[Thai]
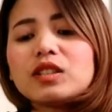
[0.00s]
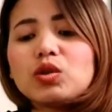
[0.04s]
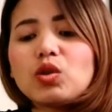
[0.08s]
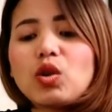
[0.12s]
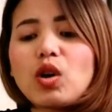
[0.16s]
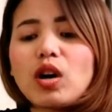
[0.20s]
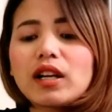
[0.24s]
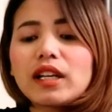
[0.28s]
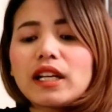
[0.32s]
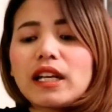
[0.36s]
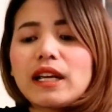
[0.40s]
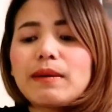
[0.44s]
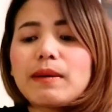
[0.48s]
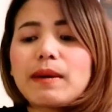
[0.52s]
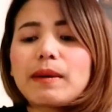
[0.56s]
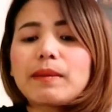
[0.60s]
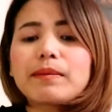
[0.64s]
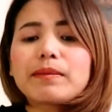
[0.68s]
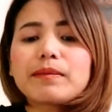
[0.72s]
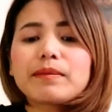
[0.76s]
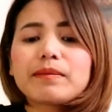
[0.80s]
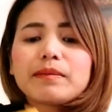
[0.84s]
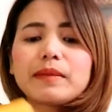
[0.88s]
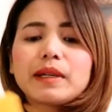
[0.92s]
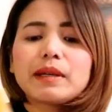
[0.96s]
ช่วงนี้แบบ
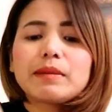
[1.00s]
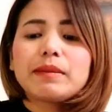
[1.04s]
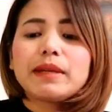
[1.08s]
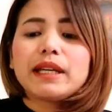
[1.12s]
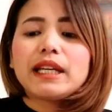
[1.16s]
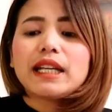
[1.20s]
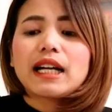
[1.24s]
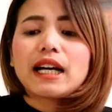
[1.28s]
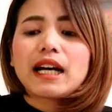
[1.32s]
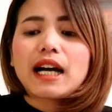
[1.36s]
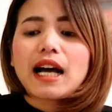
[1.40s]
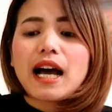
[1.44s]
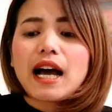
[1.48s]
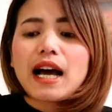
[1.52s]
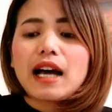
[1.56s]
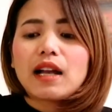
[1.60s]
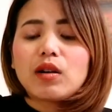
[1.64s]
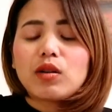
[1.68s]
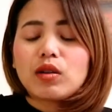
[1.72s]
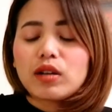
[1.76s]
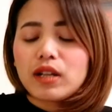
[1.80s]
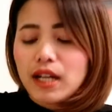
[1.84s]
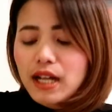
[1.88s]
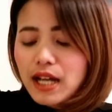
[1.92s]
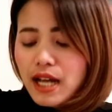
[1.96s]
มันมีราคา
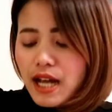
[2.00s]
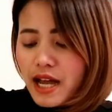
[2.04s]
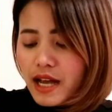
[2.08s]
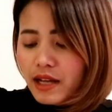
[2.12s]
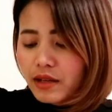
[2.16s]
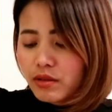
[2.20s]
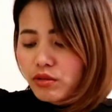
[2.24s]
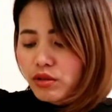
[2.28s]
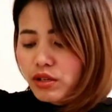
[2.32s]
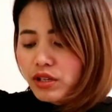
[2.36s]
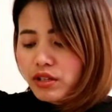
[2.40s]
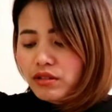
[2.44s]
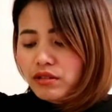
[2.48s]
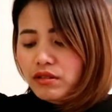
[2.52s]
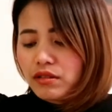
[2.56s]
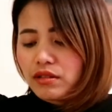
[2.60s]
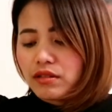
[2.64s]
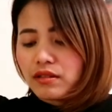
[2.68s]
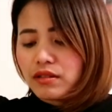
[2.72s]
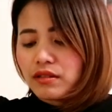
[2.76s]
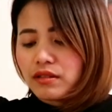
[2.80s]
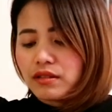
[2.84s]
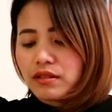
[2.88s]
ลดราคาด้วยเนาะ